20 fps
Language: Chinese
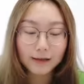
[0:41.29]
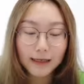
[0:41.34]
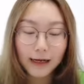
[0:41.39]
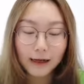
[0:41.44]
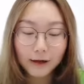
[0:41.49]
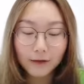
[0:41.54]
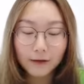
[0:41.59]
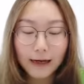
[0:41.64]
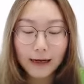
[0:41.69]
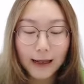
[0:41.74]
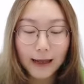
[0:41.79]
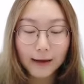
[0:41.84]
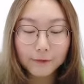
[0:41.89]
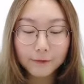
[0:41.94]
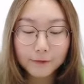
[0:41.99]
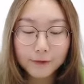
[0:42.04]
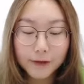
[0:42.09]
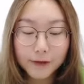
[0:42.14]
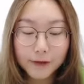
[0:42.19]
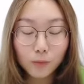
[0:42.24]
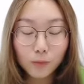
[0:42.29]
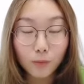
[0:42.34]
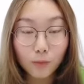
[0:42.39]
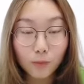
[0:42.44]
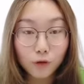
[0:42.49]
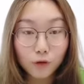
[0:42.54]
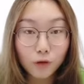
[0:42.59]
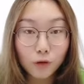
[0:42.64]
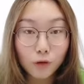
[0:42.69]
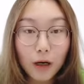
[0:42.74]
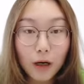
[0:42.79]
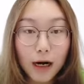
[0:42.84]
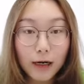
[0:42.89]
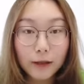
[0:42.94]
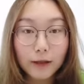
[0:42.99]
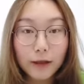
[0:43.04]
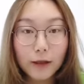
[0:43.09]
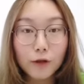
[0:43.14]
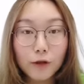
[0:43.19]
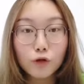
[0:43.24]
然后来复习我们周二
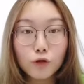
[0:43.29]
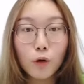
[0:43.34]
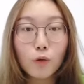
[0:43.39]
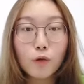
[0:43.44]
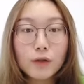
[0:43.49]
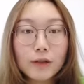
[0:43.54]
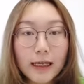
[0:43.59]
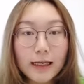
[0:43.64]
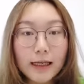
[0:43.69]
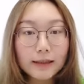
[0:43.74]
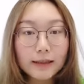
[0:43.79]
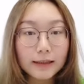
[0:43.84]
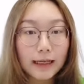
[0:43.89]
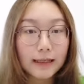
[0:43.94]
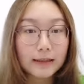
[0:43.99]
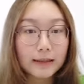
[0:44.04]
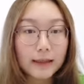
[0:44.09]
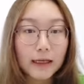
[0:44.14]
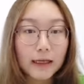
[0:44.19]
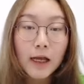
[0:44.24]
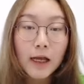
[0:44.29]
跟周三的单词，